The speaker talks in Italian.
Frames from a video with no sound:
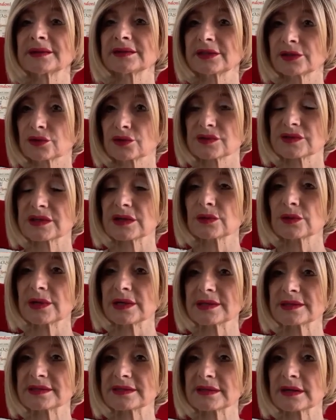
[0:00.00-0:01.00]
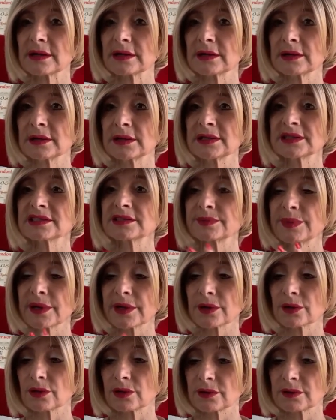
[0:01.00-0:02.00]
Di conseguenza,
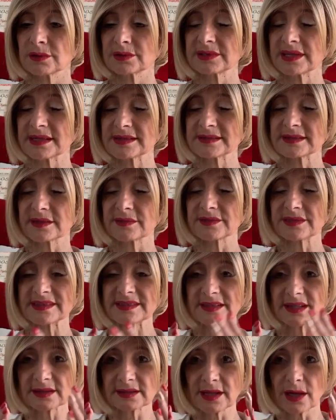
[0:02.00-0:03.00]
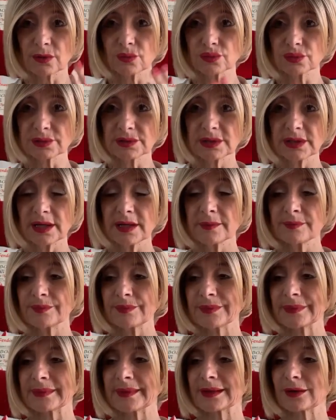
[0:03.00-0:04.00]
spero di esservi stata
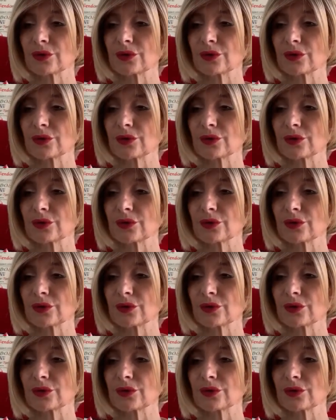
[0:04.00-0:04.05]
utile